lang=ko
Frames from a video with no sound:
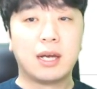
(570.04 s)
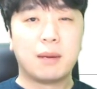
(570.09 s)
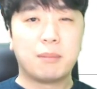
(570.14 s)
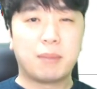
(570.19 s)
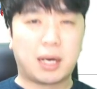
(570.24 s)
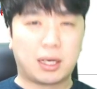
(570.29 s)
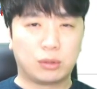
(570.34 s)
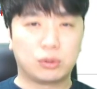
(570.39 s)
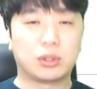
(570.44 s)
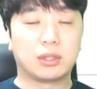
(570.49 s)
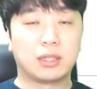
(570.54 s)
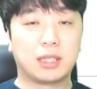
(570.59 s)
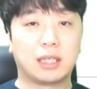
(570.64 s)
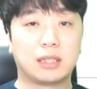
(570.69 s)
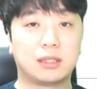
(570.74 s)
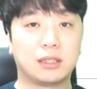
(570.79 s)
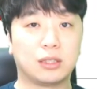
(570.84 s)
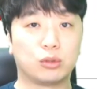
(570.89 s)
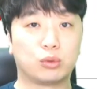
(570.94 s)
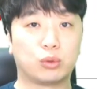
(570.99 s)
바로
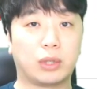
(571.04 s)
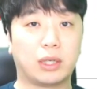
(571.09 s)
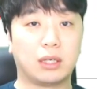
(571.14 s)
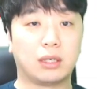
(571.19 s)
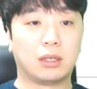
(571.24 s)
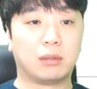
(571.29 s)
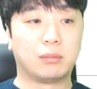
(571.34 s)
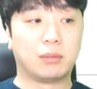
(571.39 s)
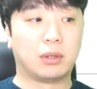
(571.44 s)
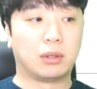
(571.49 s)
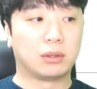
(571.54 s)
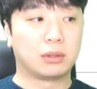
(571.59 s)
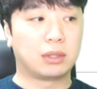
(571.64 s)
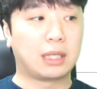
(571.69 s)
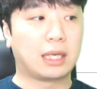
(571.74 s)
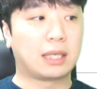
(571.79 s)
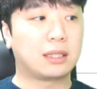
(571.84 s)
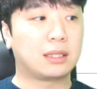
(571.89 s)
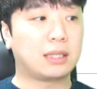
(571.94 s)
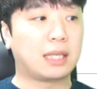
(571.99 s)
정리하시는 게 좋아요. 뭐
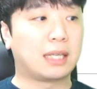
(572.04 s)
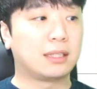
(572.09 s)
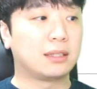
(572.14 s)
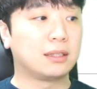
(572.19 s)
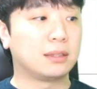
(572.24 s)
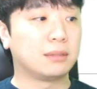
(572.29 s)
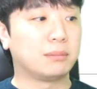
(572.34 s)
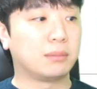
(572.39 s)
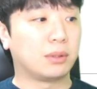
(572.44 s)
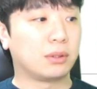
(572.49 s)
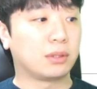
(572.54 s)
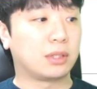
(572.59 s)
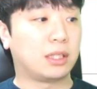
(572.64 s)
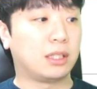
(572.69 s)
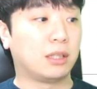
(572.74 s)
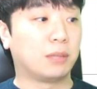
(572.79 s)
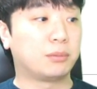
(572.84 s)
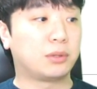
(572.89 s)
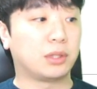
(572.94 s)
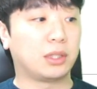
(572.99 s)
딱 다른 뭐
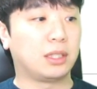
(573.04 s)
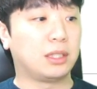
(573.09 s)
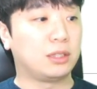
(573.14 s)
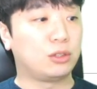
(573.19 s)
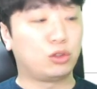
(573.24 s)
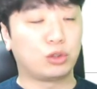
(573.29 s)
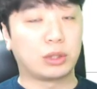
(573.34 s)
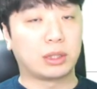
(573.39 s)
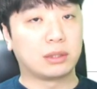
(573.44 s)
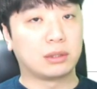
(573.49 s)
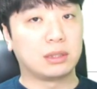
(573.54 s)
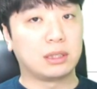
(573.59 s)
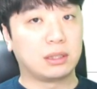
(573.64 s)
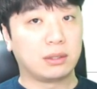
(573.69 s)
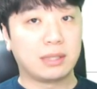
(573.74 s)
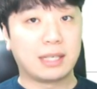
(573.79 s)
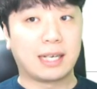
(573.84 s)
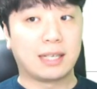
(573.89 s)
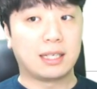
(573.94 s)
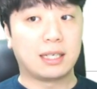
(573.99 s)
기업적인 이슈라든지
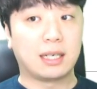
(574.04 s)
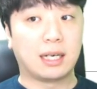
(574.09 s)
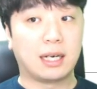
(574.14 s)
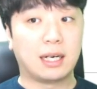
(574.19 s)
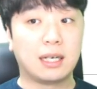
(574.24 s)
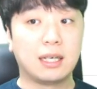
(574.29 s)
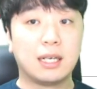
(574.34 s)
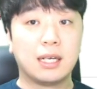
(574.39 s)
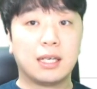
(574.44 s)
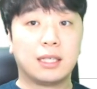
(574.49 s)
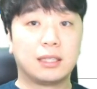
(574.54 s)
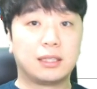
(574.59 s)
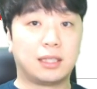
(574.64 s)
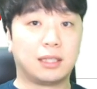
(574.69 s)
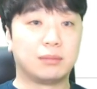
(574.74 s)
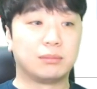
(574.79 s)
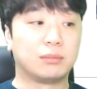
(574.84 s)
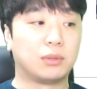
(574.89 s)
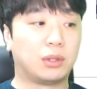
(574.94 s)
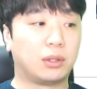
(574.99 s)
이런 게 아니라
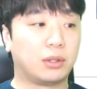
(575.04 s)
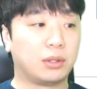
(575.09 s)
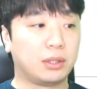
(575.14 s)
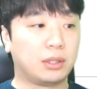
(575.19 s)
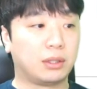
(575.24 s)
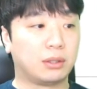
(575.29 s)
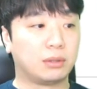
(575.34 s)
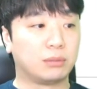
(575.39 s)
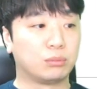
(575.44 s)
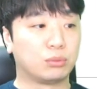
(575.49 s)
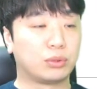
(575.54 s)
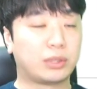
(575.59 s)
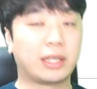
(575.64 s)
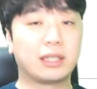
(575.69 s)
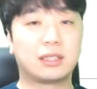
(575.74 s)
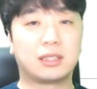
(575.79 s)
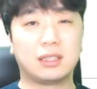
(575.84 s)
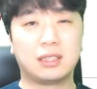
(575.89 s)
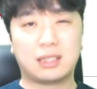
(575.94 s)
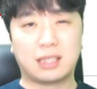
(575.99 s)
제뭐 이런
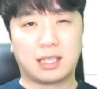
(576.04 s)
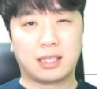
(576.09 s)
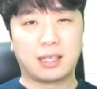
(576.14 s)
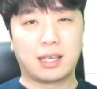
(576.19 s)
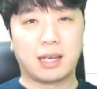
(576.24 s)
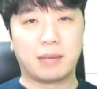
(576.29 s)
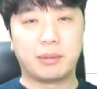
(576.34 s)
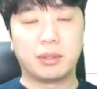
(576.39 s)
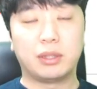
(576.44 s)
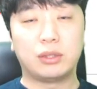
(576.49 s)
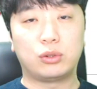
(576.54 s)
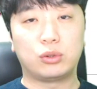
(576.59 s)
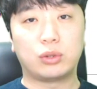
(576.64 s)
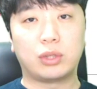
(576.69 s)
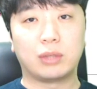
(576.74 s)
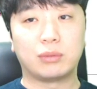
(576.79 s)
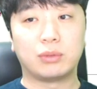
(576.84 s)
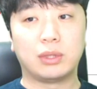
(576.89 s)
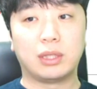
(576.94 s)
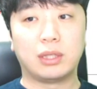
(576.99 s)
무상 증자 개별 이슈
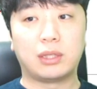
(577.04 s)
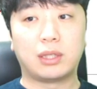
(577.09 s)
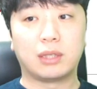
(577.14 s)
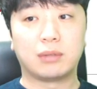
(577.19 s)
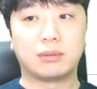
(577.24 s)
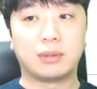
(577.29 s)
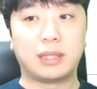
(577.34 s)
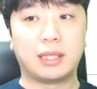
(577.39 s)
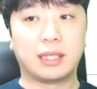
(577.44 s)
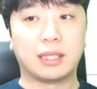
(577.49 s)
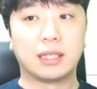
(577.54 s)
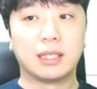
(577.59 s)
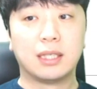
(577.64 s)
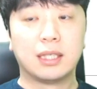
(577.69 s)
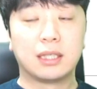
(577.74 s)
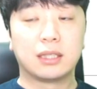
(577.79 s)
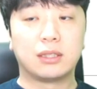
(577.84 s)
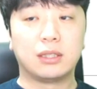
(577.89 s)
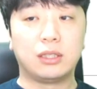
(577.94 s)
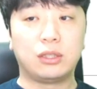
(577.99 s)
때문이기 때문에
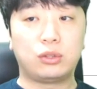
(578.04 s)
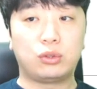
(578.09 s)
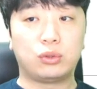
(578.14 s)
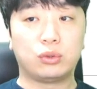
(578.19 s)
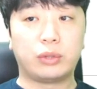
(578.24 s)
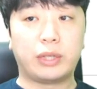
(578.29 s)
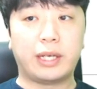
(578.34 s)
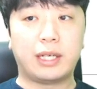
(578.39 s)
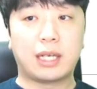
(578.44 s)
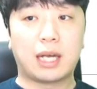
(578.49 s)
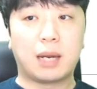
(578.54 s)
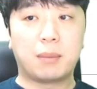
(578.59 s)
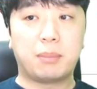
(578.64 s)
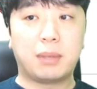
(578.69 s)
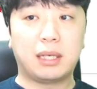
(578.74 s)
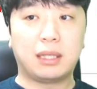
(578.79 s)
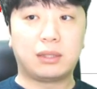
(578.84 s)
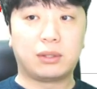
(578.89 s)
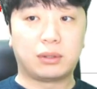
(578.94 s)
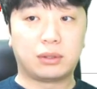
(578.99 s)
그 이슈에
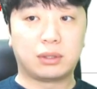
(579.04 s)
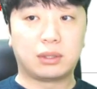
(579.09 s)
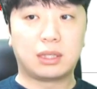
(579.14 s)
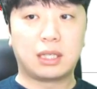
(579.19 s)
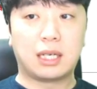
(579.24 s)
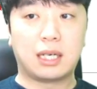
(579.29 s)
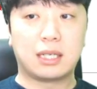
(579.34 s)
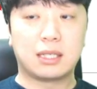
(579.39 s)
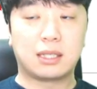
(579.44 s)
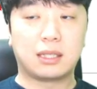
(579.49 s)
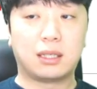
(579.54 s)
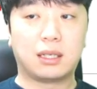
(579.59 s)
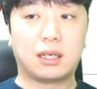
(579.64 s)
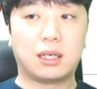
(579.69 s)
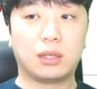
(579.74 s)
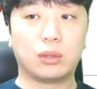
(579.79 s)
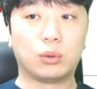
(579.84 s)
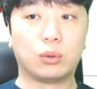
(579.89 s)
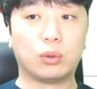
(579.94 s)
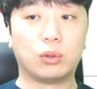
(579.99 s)
약발이 떨어졌다
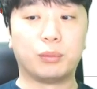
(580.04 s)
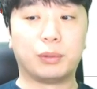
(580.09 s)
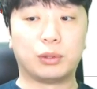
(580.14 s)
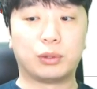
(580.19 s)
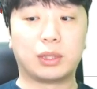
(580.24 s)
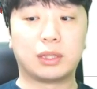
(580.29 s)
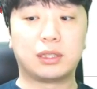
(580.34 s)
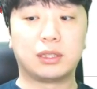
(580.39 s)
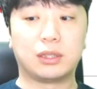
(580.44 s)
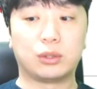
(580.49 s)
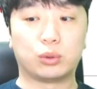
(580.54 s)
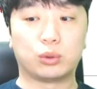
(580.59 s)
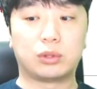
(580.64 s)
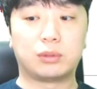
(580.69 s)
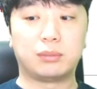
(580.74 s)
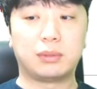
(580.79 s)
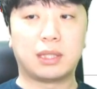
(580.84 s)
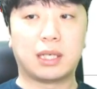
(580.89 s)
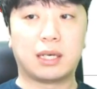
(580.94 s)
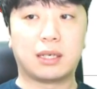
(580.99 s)
생각하고 매도하시는 게
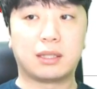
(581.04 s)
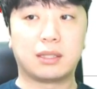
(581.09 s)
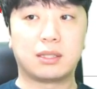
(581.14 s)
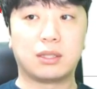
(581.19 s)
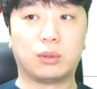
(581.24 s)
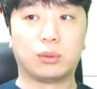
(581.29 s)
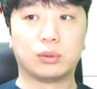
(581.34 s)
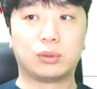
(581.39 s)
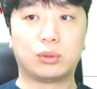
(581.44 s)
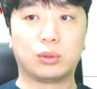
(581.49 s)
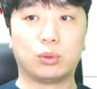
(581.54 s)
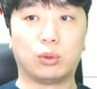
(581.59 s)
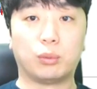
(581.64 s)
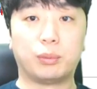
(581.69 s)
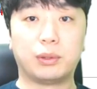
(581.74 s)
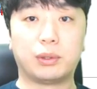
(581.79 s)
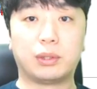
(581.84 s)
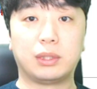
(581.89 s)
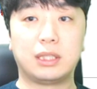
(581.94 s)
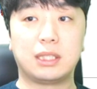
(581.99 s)
좋습니다. 그래서
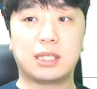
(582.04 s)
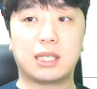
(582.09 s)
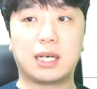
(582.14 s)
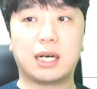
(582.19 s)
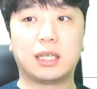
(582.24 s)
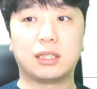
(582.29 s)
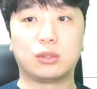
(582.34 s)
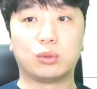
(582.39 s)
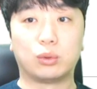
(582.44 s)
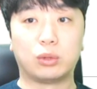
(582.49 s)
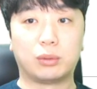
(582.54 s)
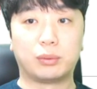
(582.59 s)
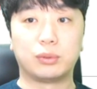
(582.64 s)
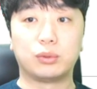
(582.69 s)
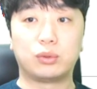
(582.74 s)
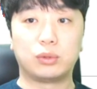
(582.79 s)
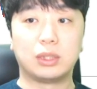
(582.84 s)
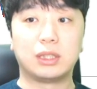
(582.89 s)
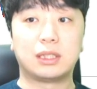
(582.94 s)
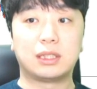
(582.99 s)
5,500원 이상까지
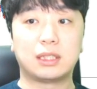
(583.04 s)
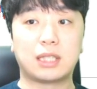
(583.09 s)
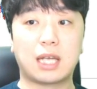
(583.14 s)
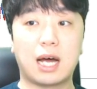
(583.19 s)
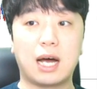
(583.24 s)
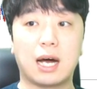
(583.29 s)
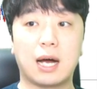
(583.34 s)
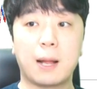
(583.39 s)
노려볼 수는 있으나